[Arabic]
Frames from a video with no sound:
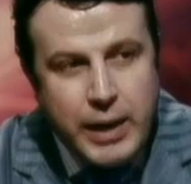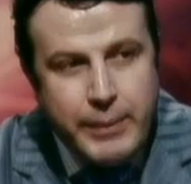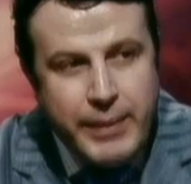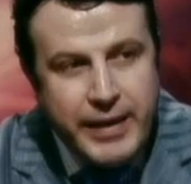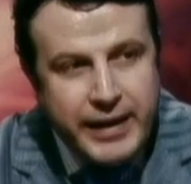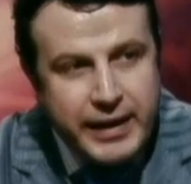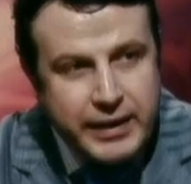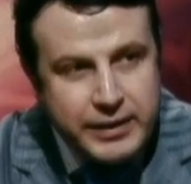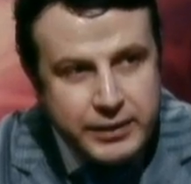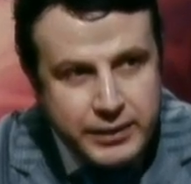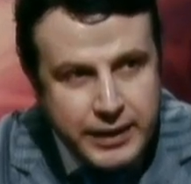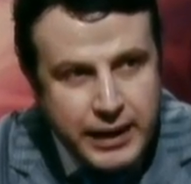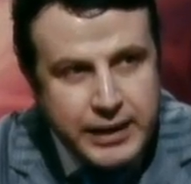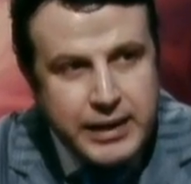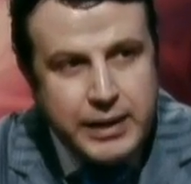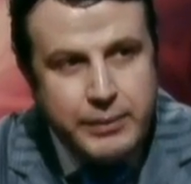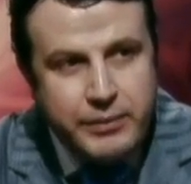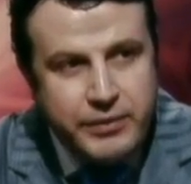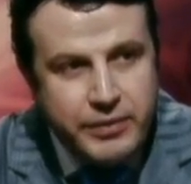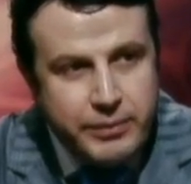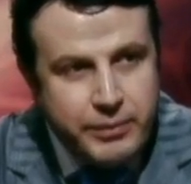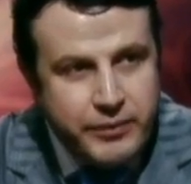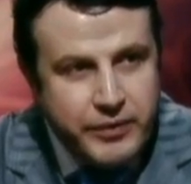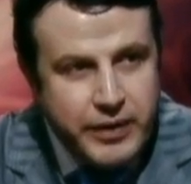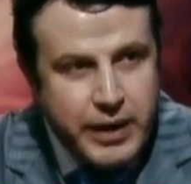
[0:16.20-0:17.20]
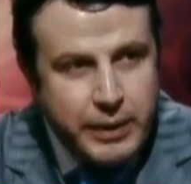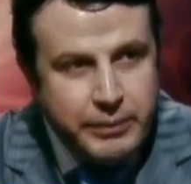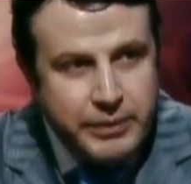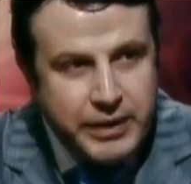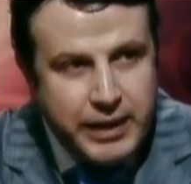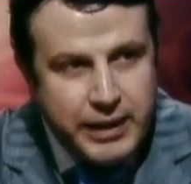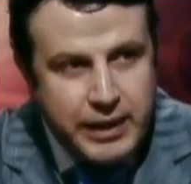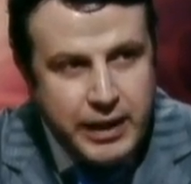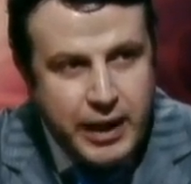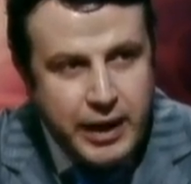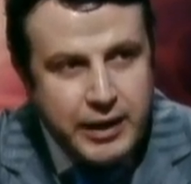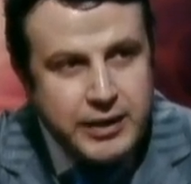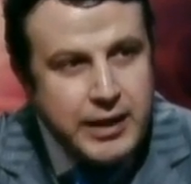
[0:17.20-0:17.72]
اماكن ثانيه فيها
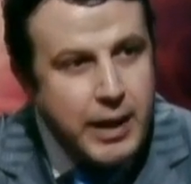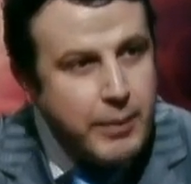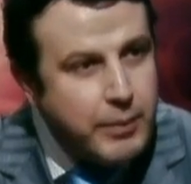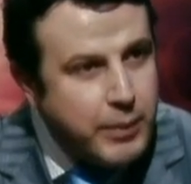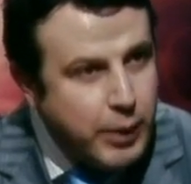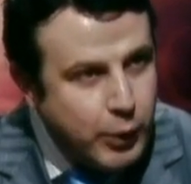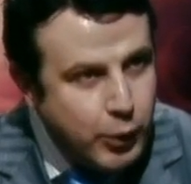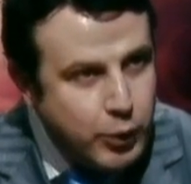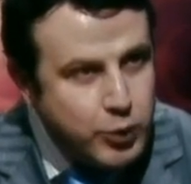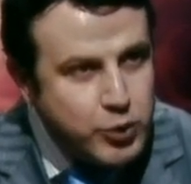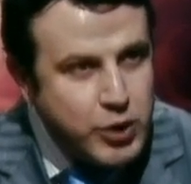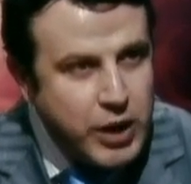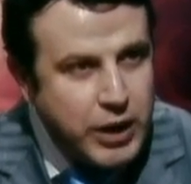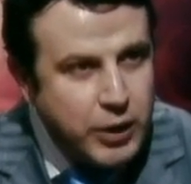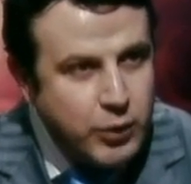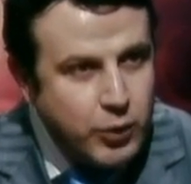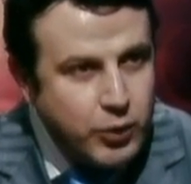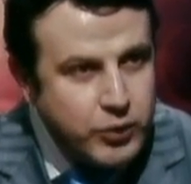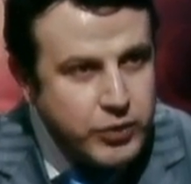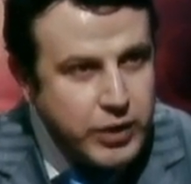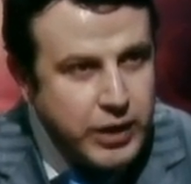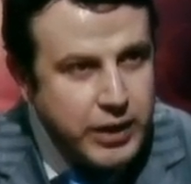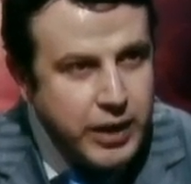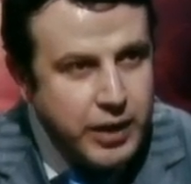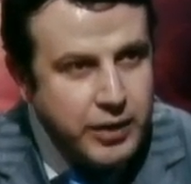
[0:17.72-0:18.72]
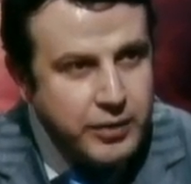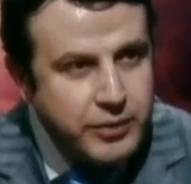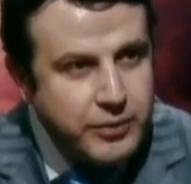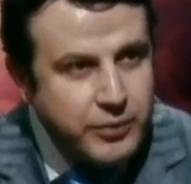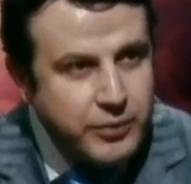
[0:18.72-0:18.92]
امتداد الارض قبل ما نخش على نقصانها؟